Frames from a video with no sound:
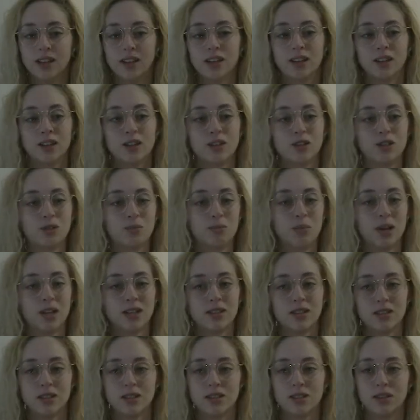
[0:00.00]
que as
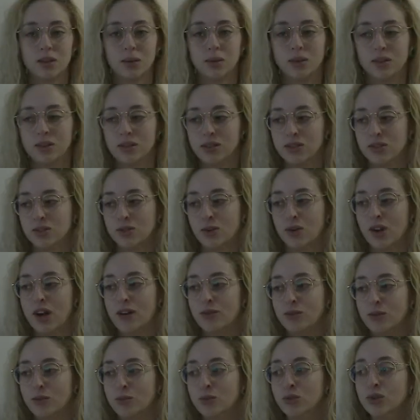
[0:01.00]
peças
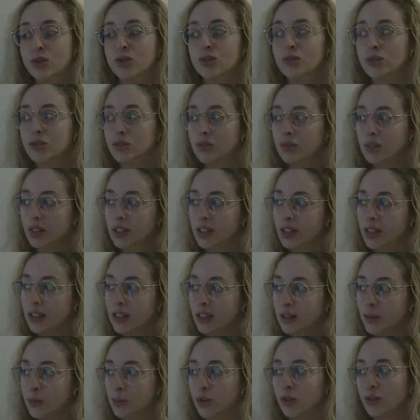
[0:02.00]
estouravam muito.
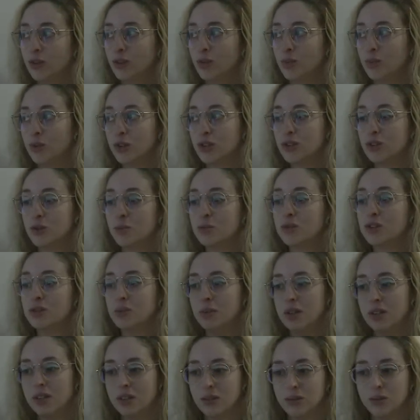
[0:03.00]
Pronto, e depois eu
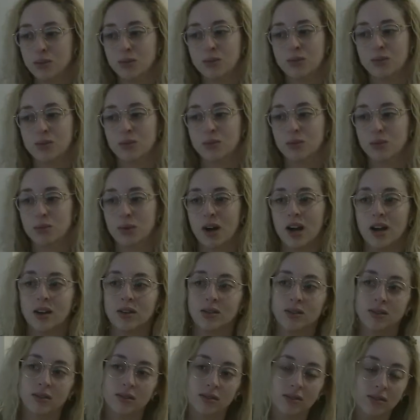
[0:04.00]
percebi que o
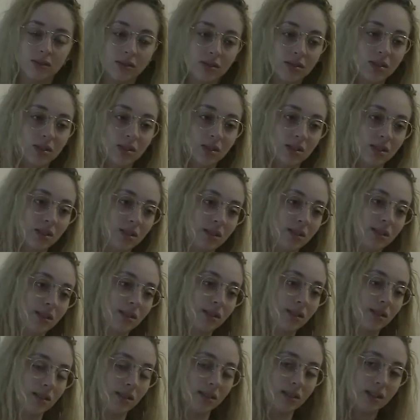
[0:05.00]
barro
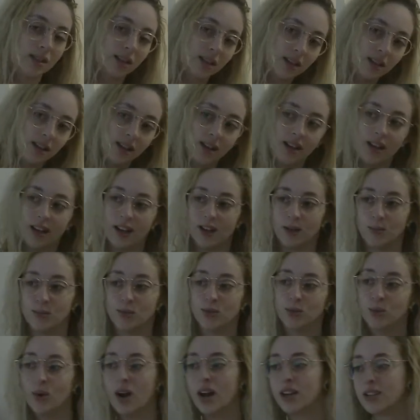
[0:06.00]
era
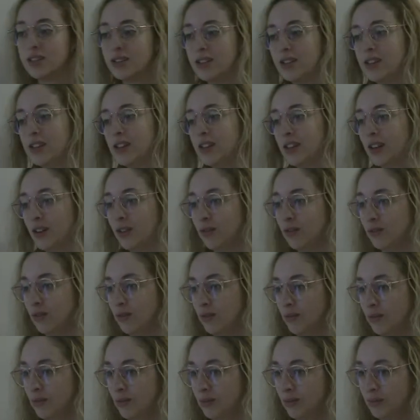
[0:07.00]
muito ácido,
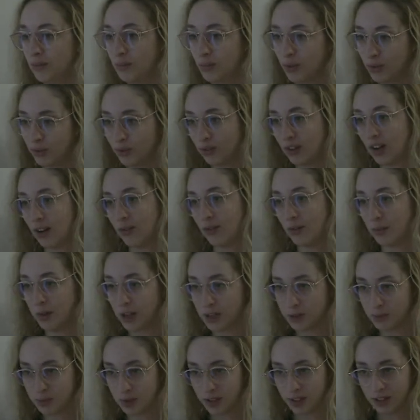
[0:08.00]
então provocava
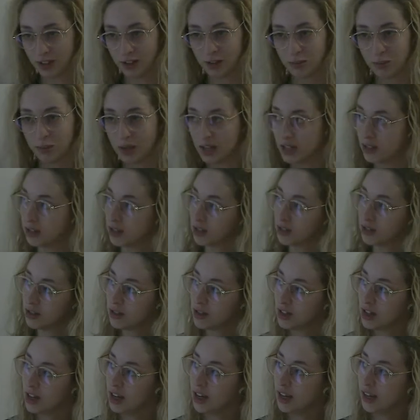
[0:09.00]
mais perda de
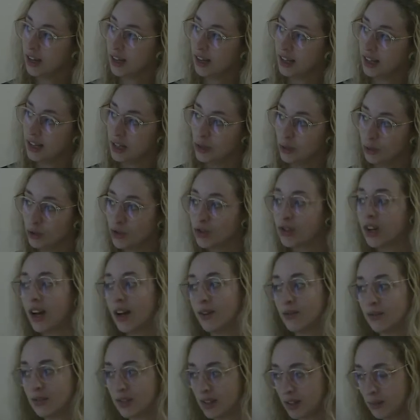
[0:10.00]
peças e o de
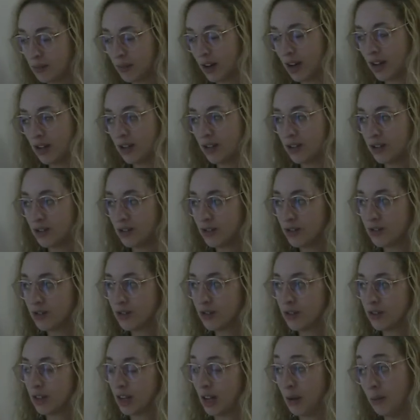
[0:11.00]
Chaves é
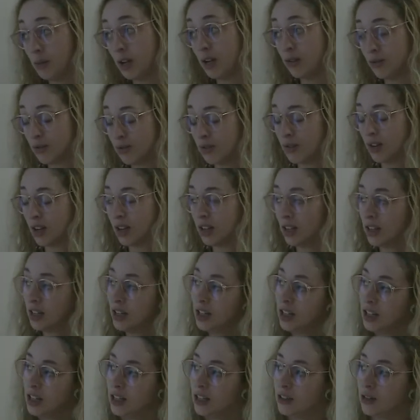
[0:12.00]
mais é menos, não é?
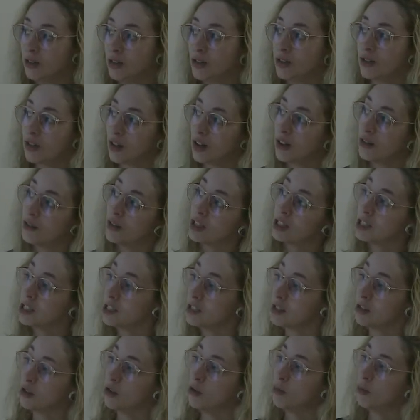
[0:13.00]
Então eles agora fazem
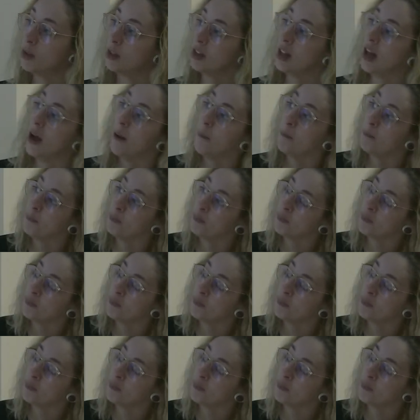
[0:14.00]
essa compra lá.